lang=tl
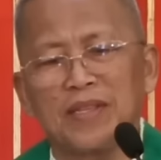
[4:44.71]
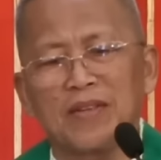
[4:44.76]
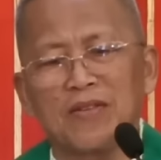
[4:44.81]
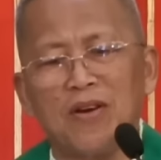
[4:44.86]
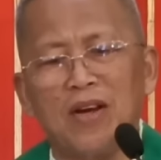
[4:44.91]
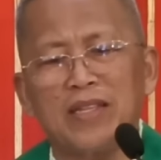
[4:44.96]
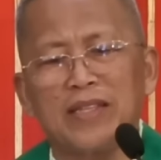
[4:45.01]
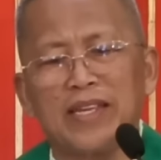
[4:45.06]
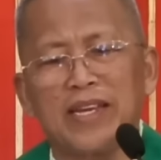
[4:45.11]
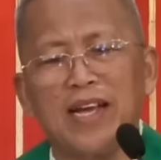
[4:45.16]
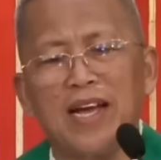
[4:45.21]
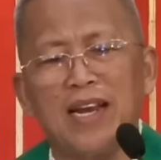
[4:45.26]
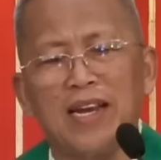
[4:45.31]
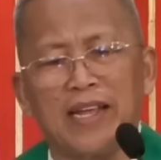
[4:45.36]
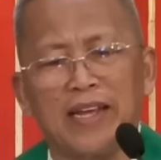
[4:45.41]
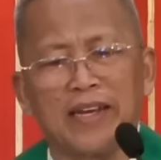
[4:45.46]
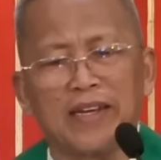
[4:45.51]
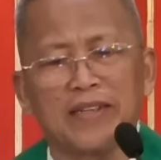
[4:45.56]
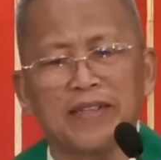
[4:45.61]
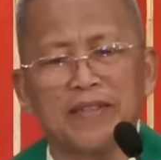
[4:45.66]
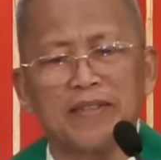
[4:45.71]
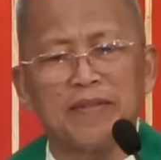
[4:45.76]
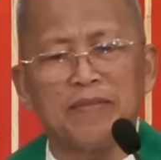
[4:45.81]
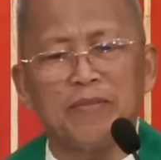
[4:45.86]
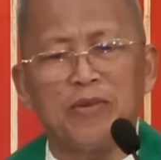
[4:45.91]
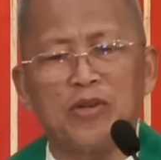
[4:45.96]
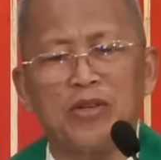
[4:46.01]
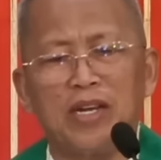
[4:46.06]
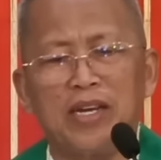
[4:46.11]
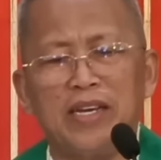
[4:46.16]
kuan tingali
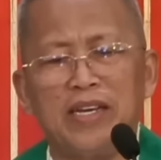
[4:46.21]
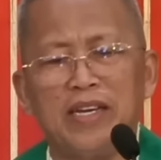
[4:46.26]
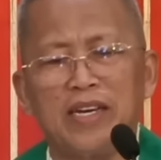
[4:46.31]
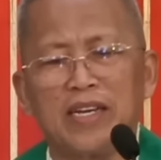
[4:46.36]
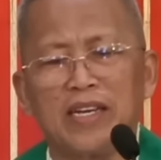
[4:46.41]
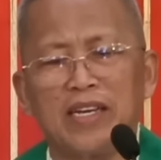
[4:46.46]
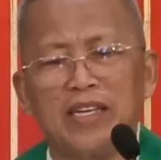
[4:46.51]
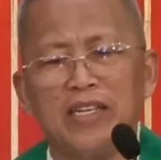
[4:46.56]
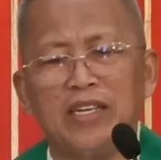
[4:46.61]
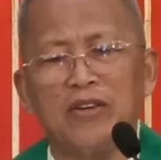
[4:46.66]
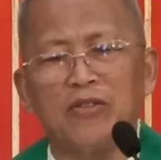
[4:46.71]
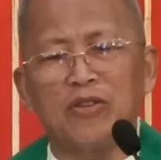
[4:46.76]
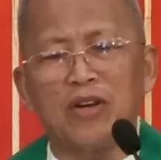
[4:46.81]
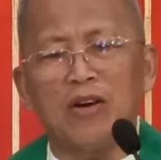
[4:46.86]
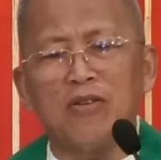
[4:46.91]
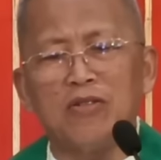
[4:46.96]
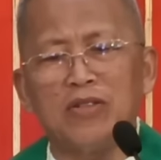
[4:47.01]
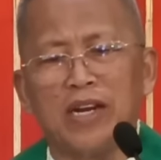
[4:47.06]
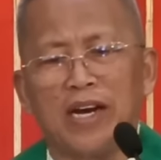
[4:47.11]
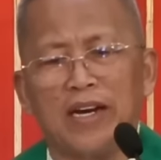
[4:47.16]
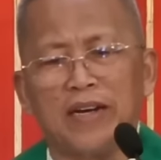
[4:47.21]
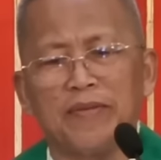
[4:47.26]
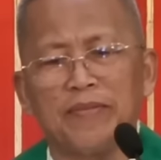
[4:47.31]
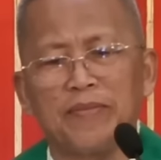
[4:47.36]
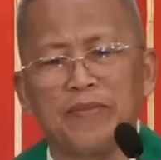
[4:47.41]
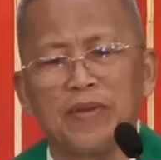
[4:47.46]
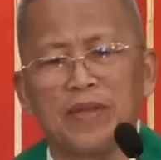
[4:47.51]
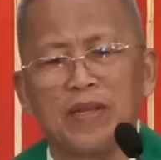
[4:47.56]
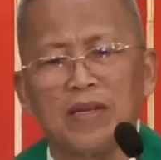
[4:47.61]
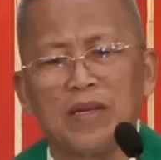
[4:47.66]
mo na iyang hunahuna